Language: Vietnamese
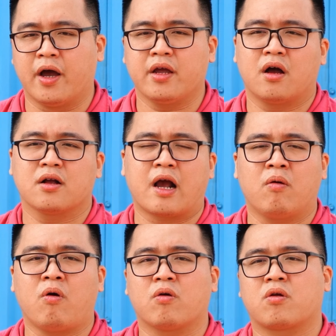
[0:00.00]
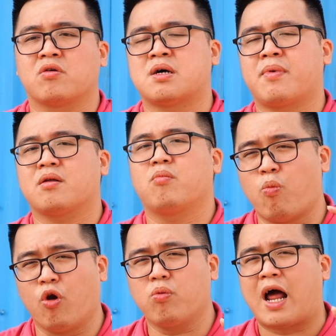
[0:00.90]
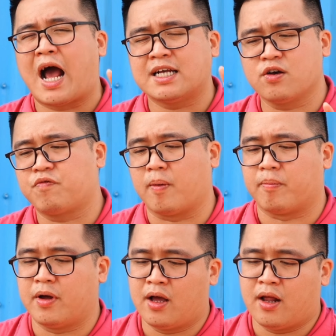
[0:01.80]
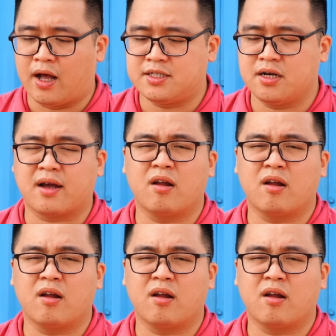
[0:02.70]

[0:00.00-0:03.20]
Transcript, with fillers: đấy Canon họ có ra mắt cùng một lúc là hai siêu phẩm, là chiếc